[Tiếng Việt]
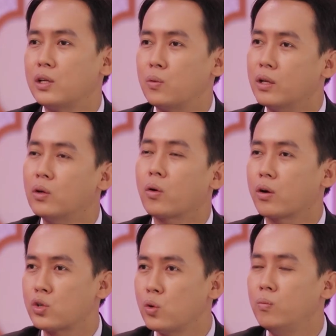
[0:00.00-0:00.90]
cái triệu chứng của
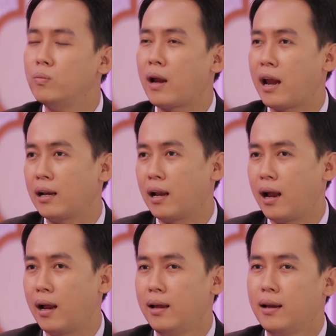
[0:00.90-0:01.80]
cái rung, hay
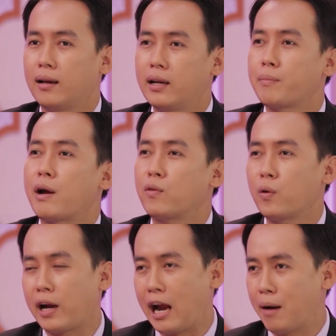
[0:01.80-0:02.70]
là nét mặt
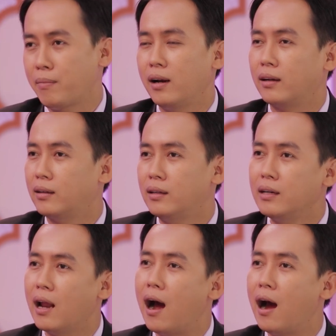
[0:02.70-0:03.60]
vô cảm, hay là
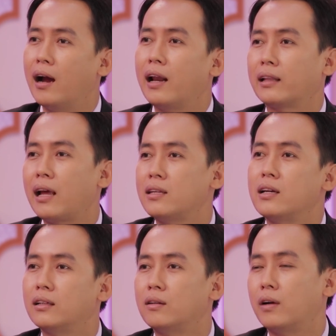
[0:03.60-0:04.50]
cứng đờ, hay là tay
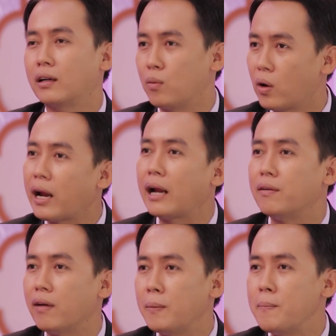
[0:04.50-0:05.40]
chân nó vận động khó
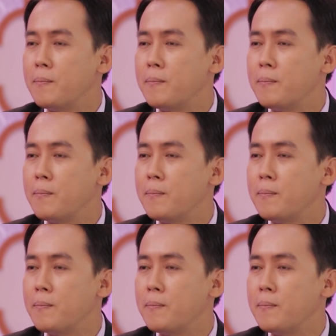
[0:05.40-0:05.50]
khăn như vậy.